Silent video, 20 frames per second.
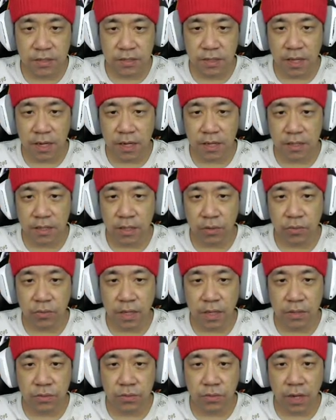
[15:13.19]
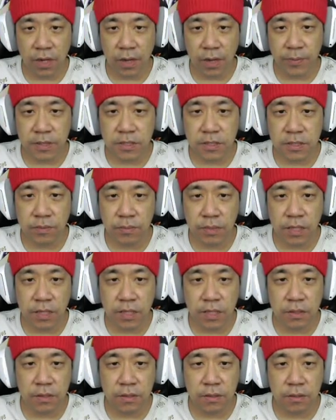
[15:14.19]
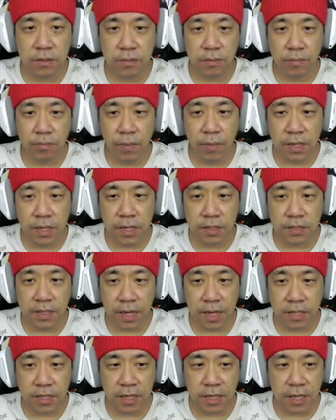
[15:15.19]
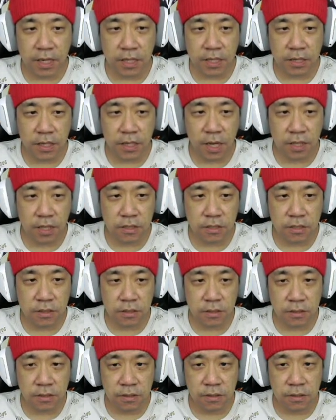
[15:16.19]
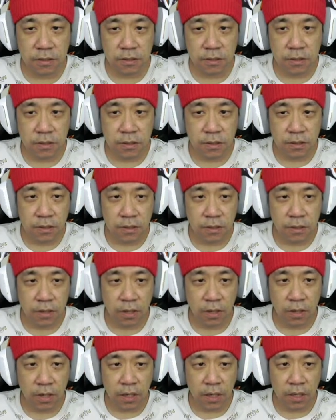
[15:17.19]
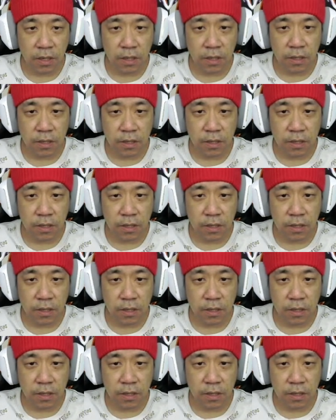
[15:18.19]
Jangan tawuran. Untuk apa sih bikin badan sakit-sakit, guys? Oke, okay.